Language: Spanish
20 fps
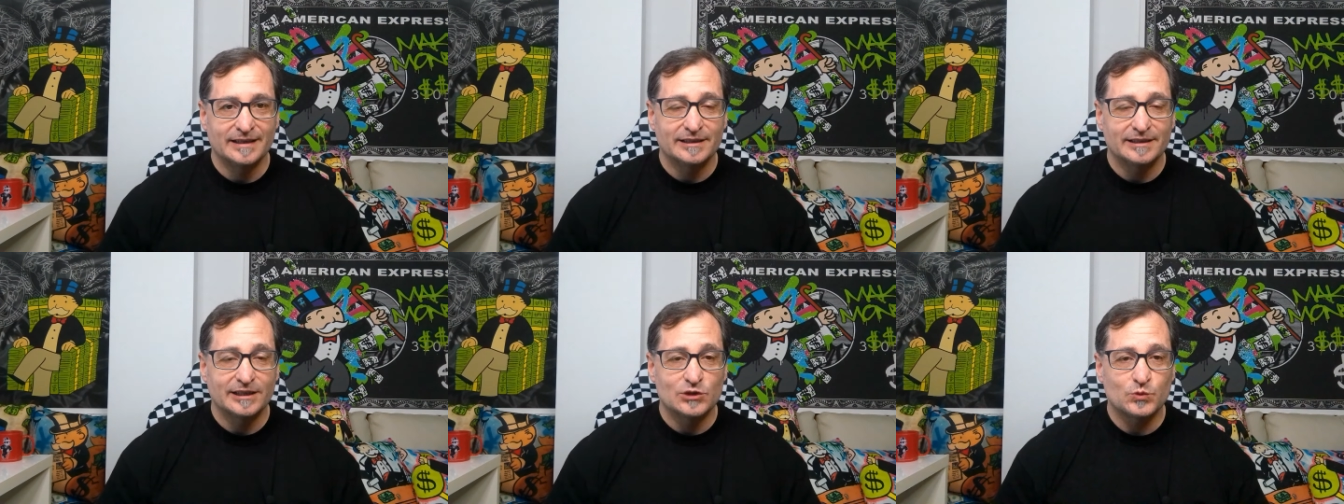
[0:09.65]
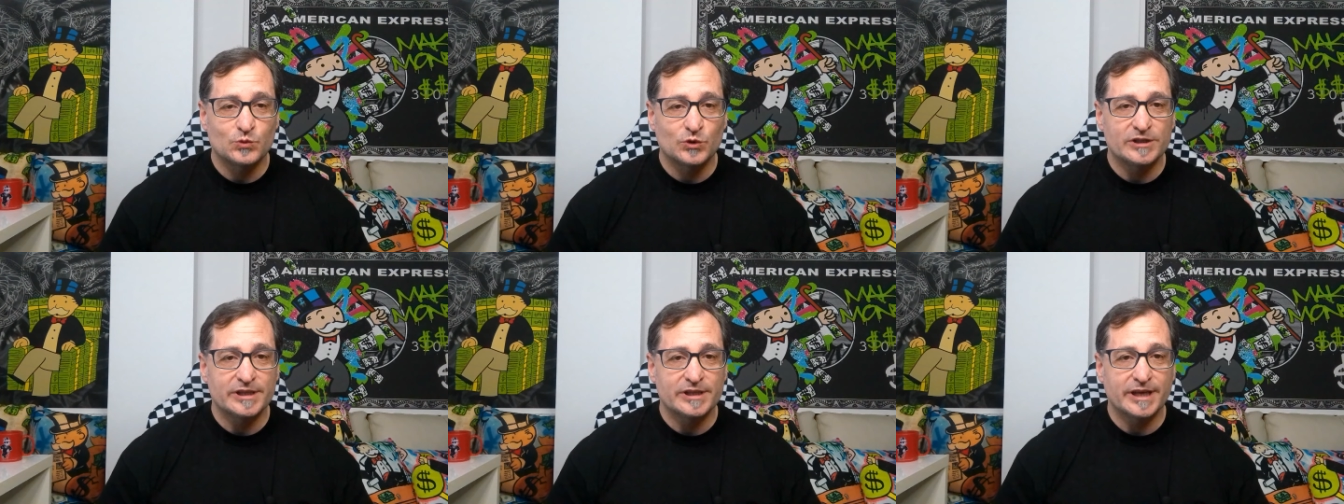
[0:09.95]

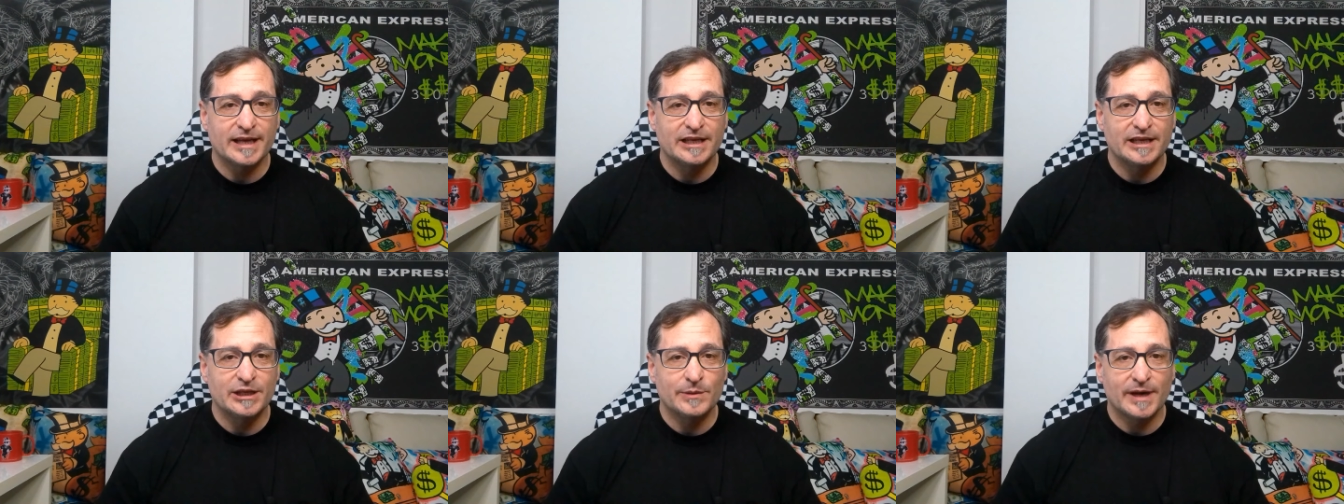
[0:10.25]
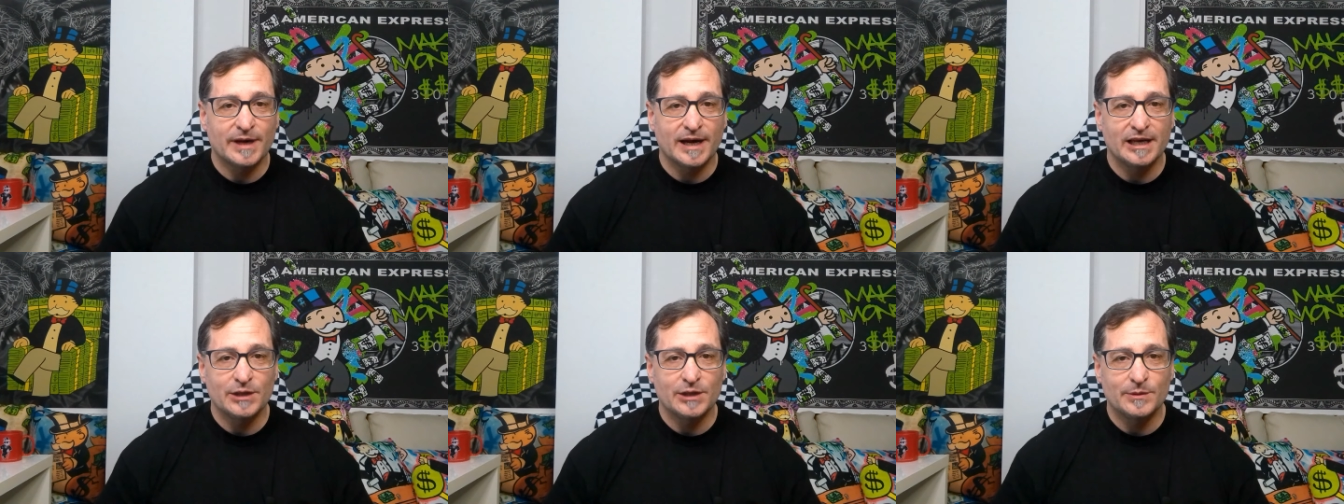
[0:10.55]
Después de que el
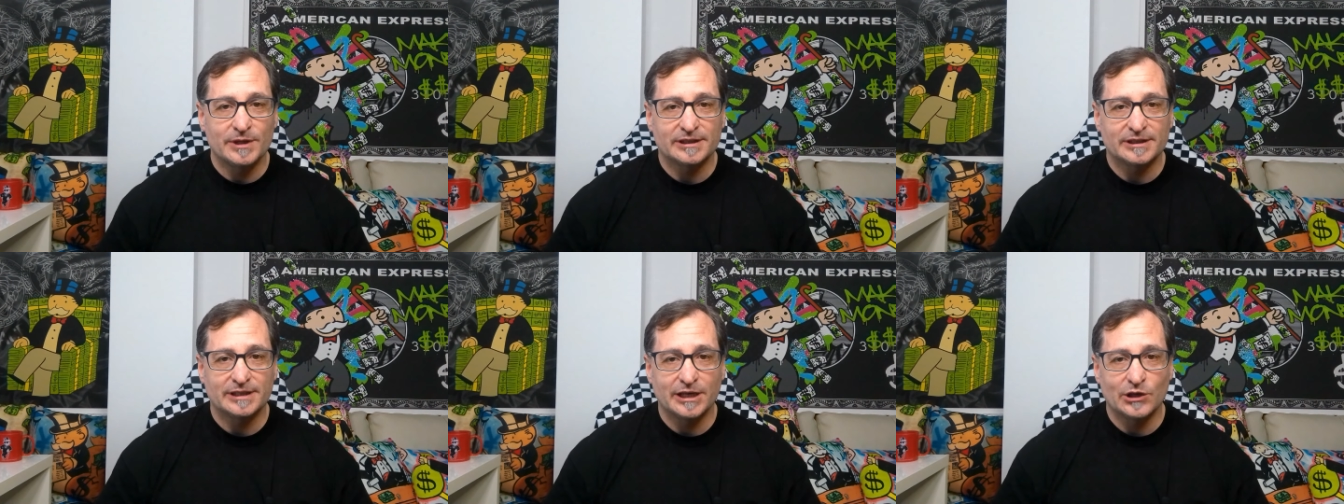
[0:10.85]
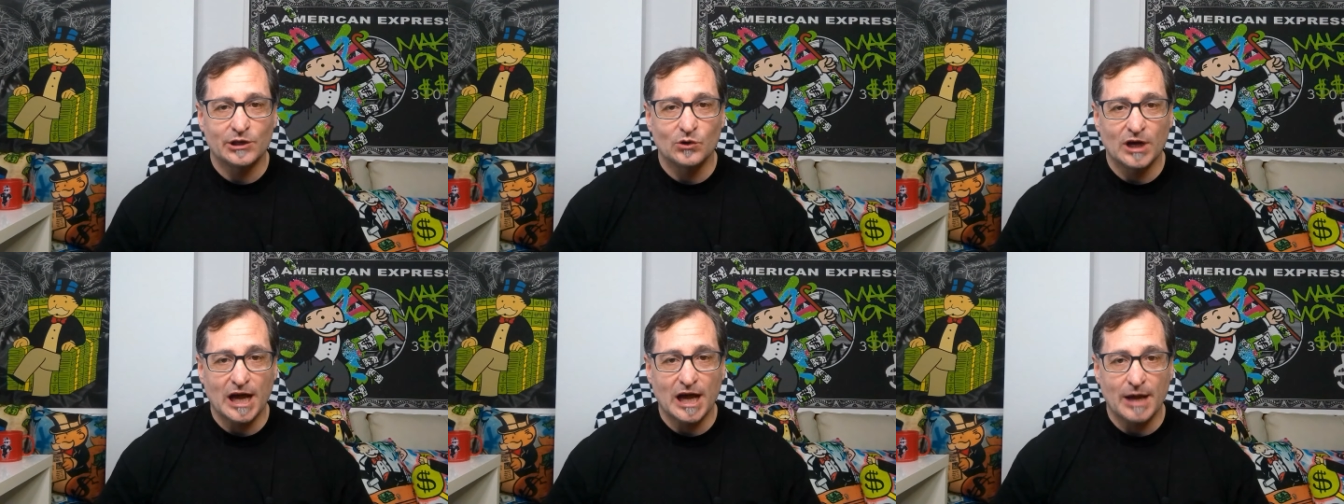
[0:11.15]
liberal
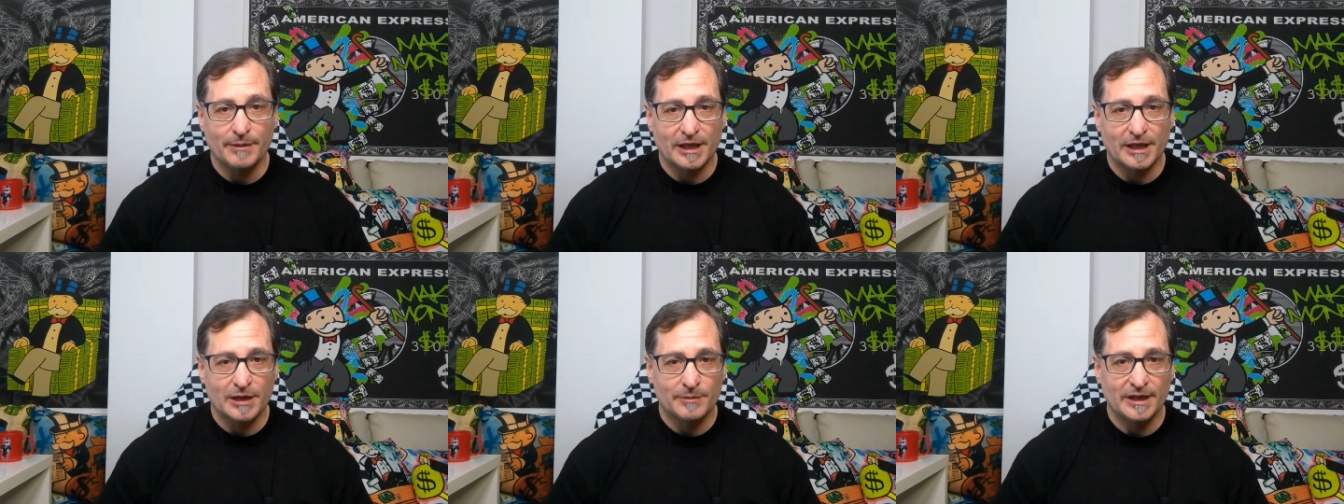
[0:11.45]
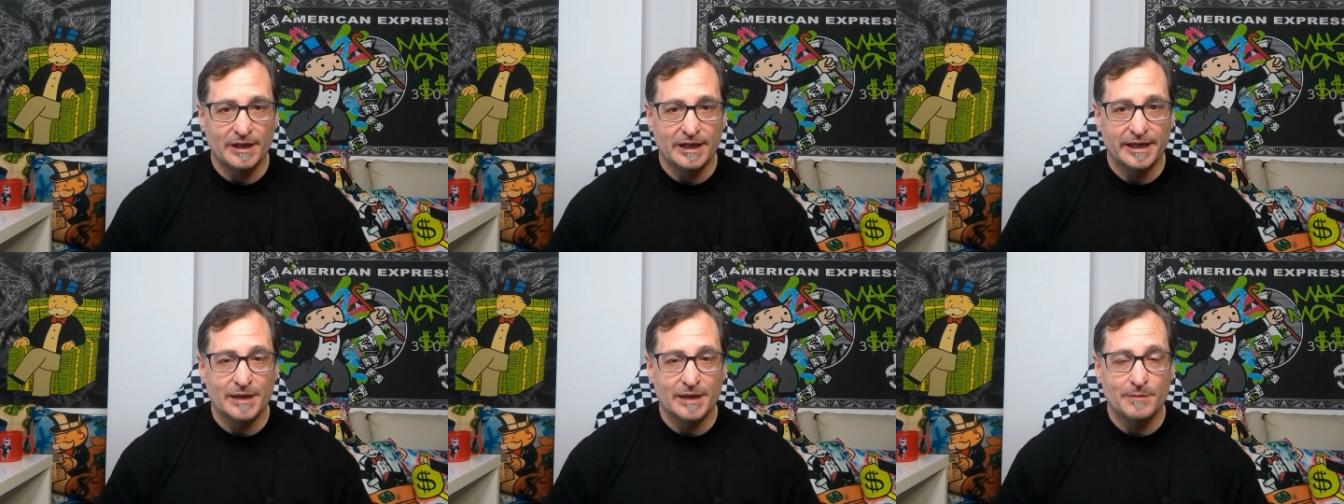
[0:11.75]
libertario Javier
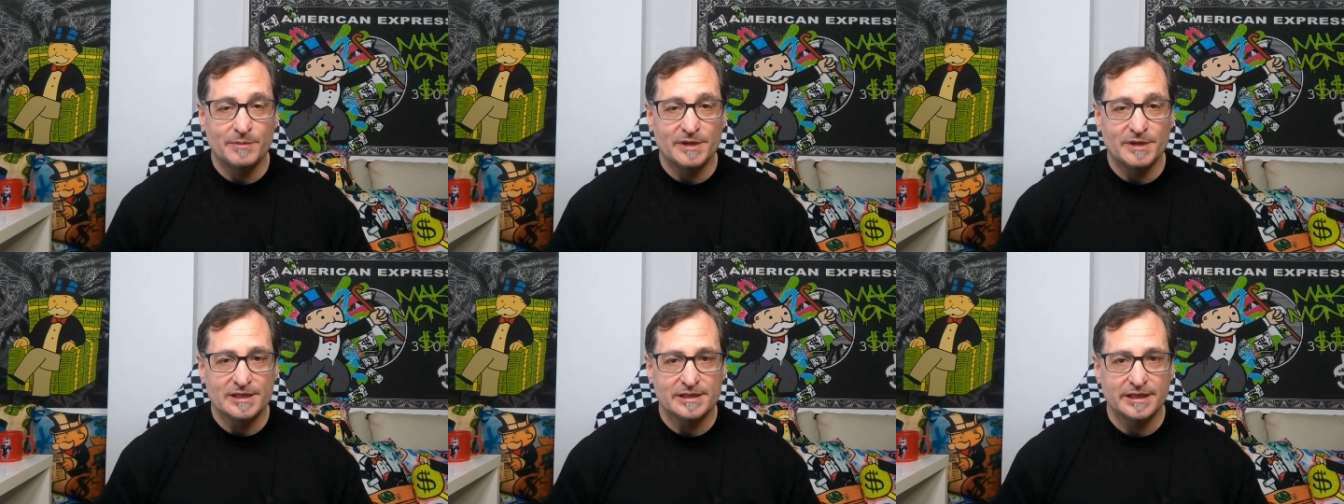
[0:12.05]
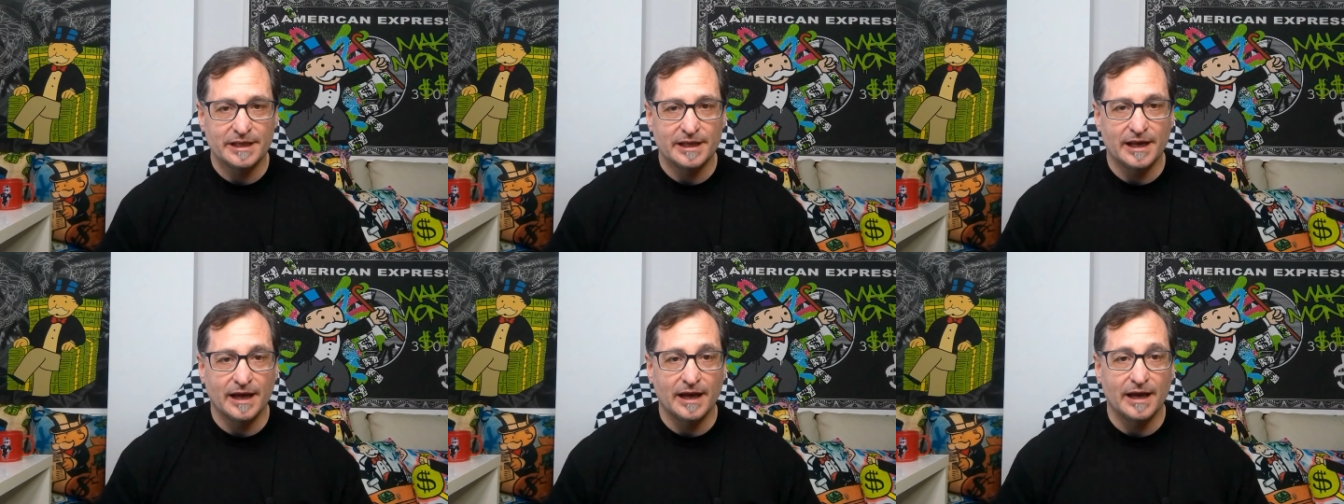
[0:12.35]
Milei
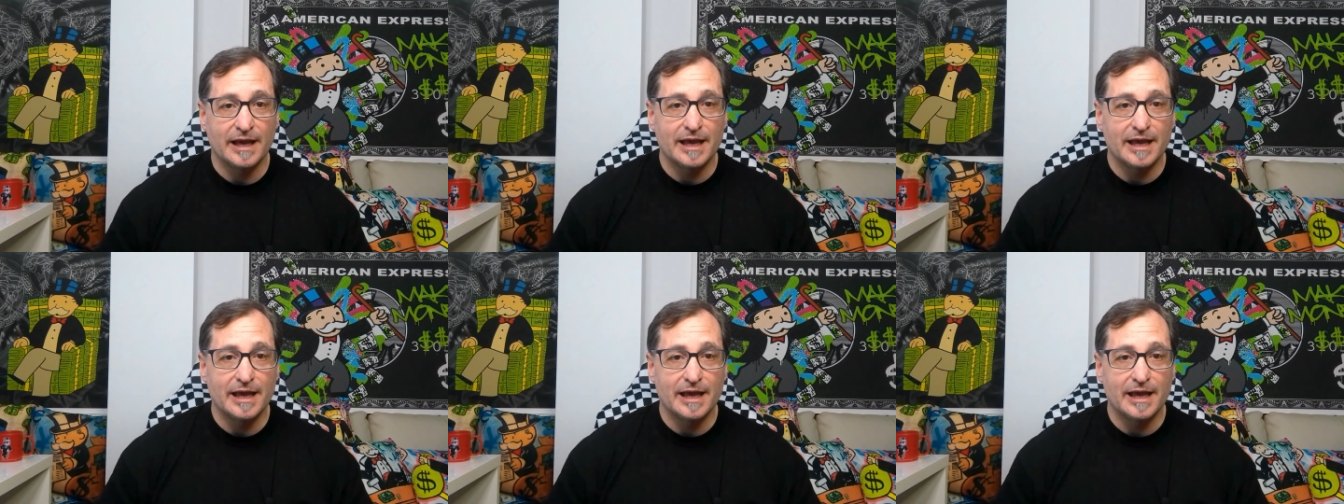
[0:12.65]
embistiera